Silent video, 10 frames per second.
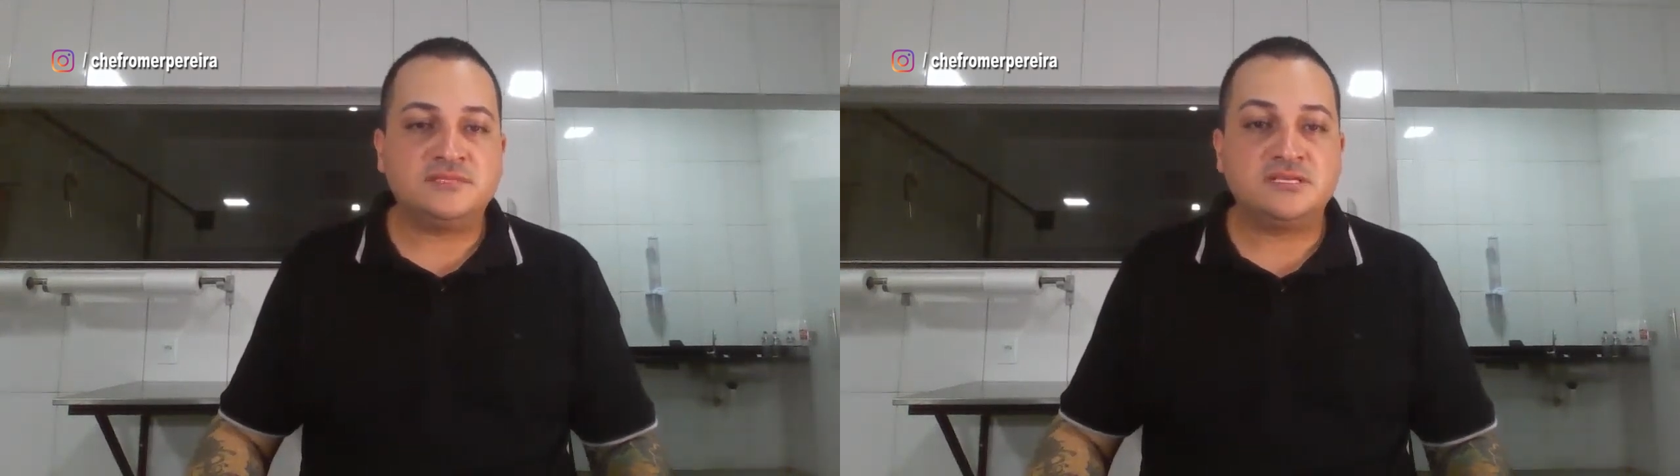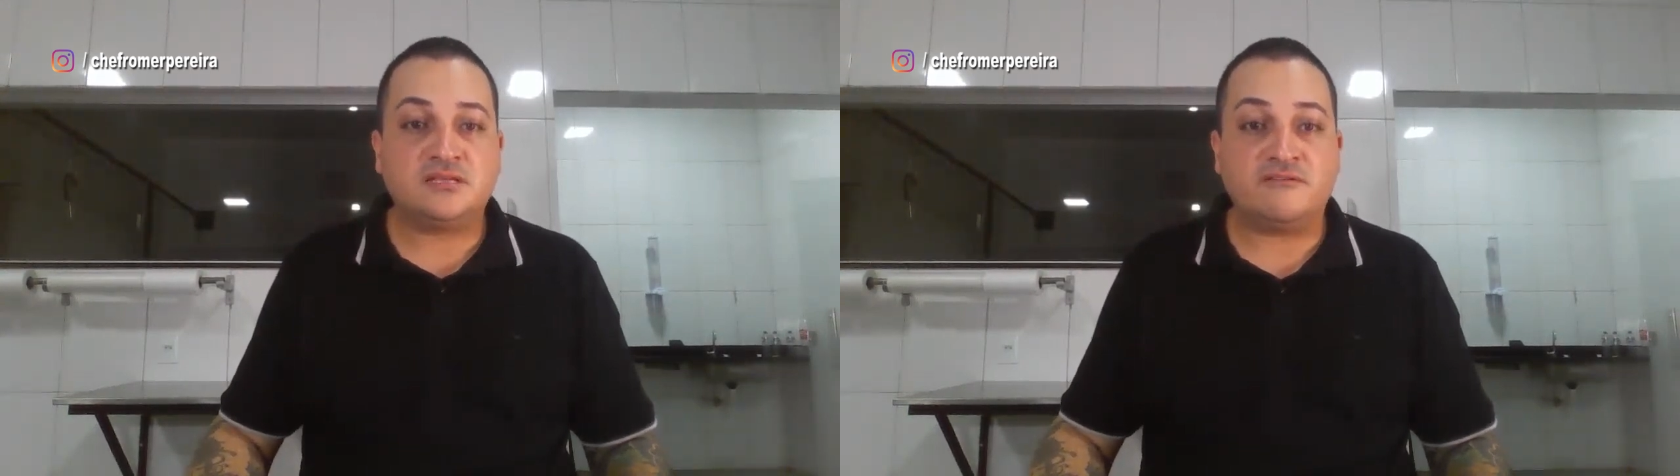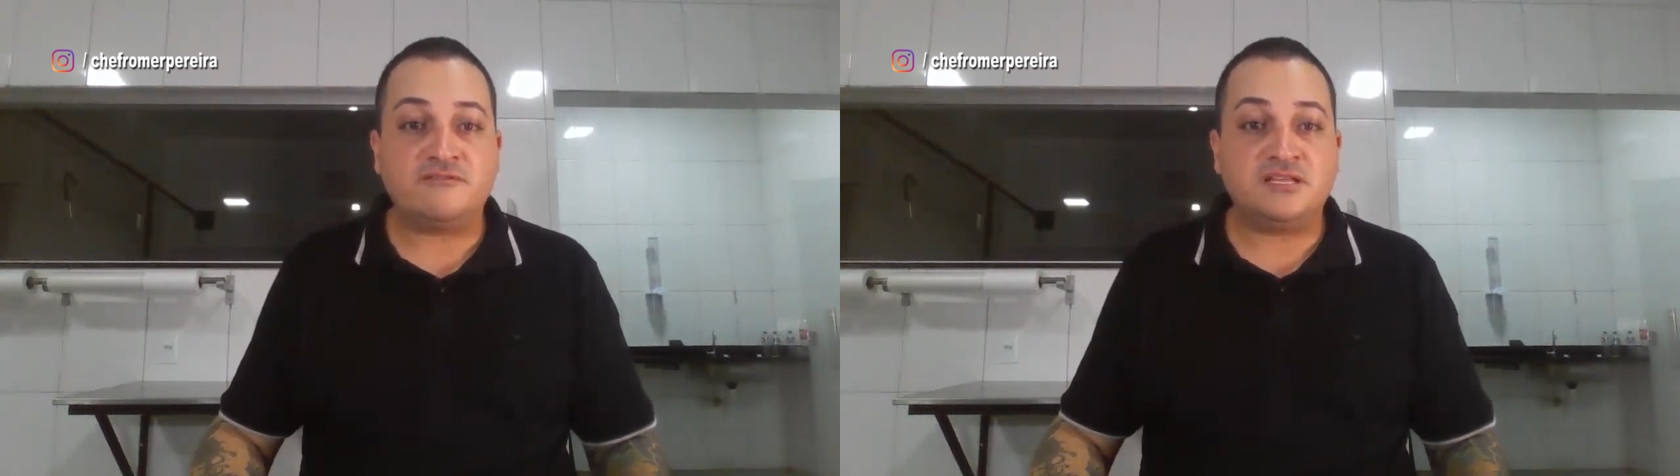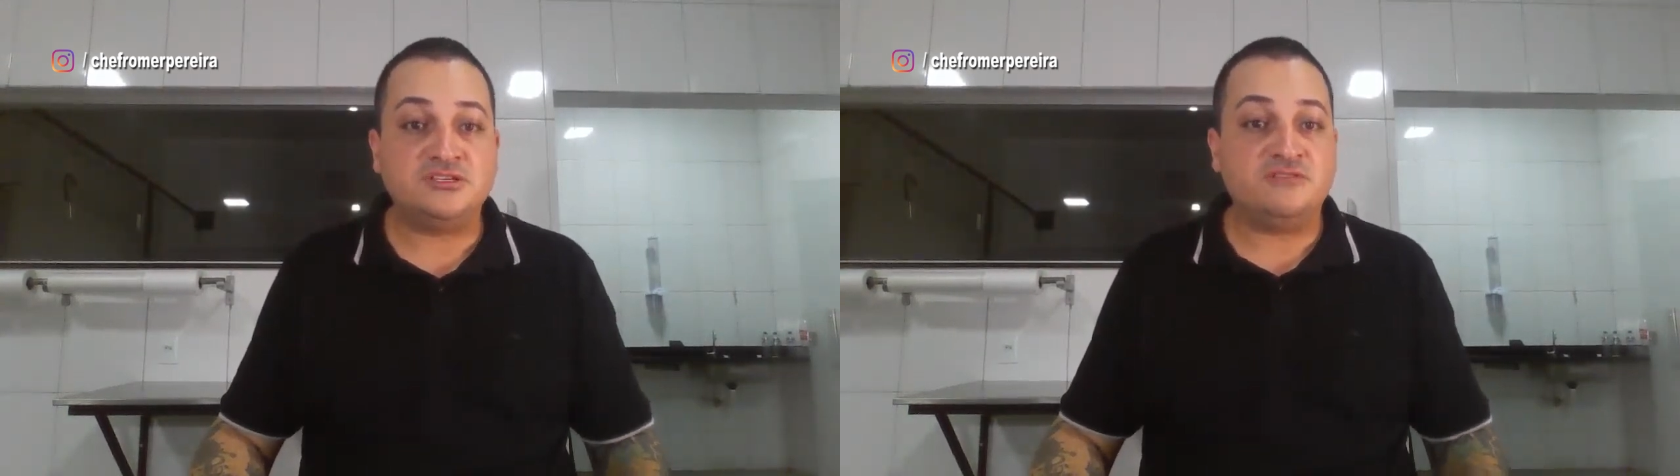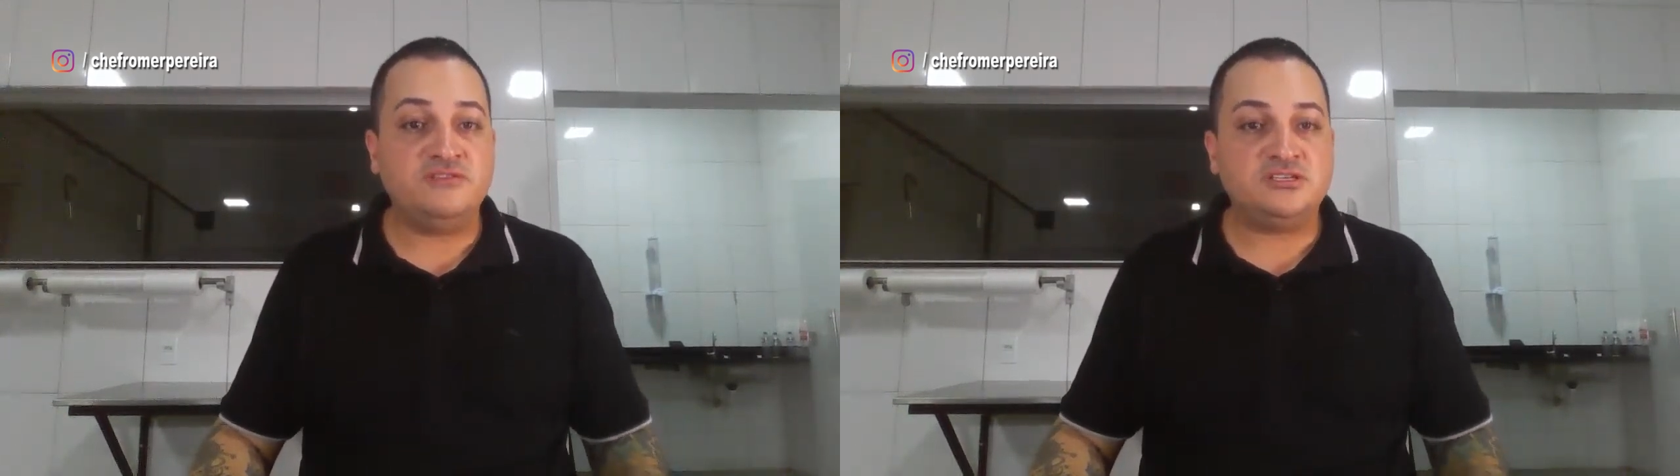Você estava
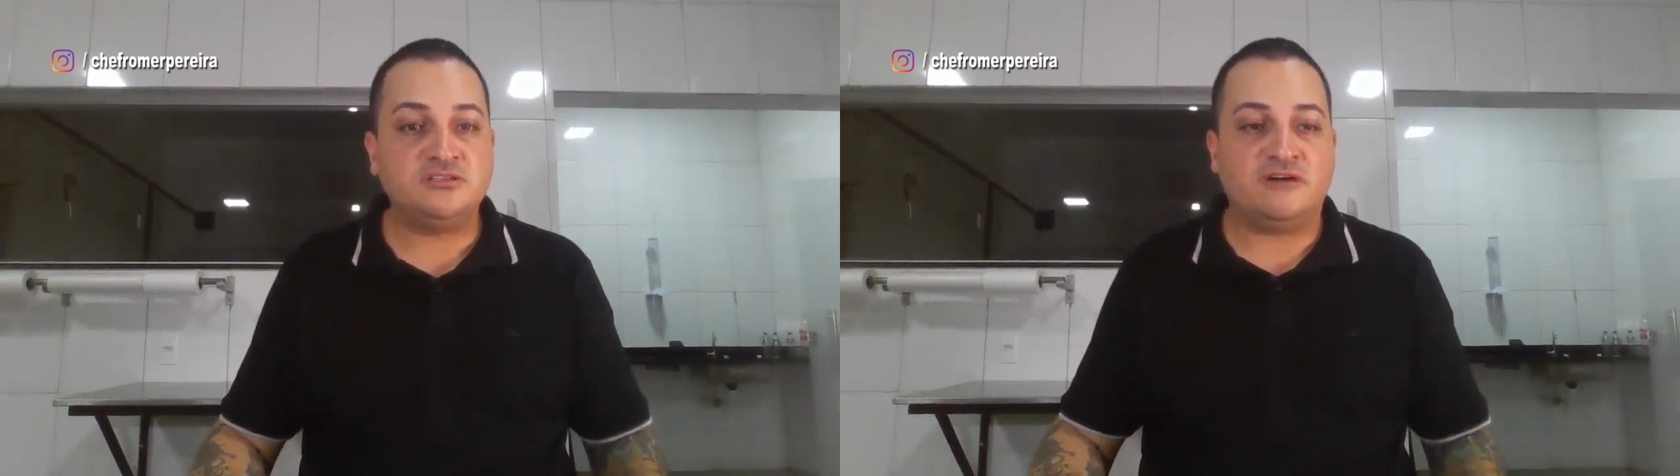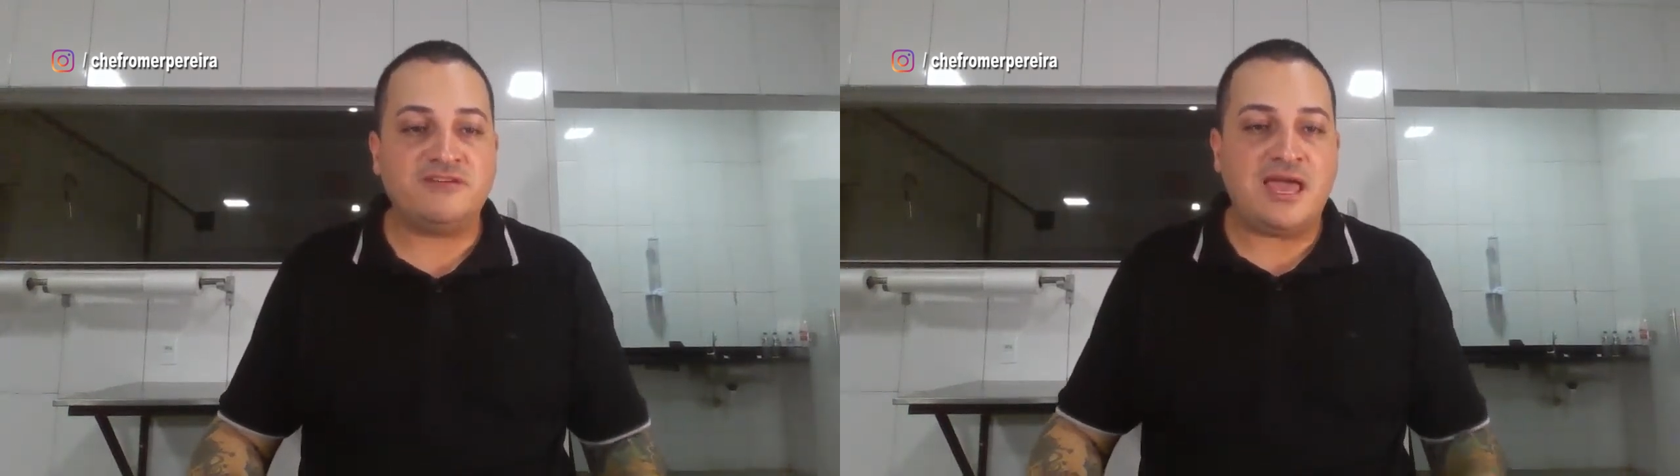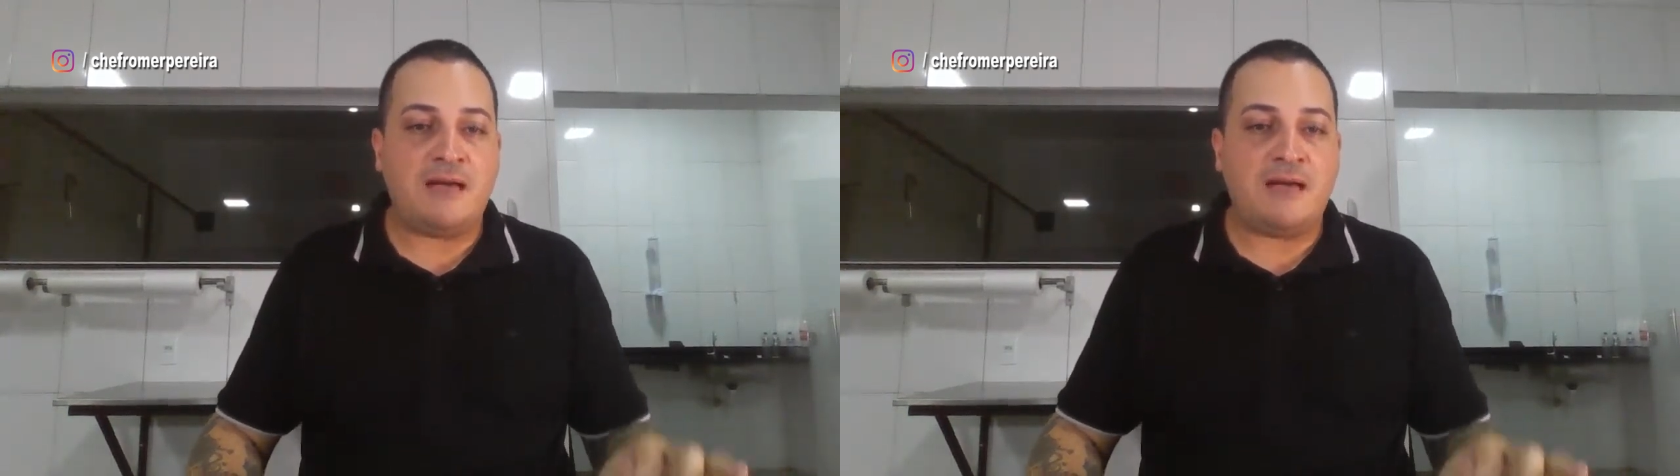vendendo de 29,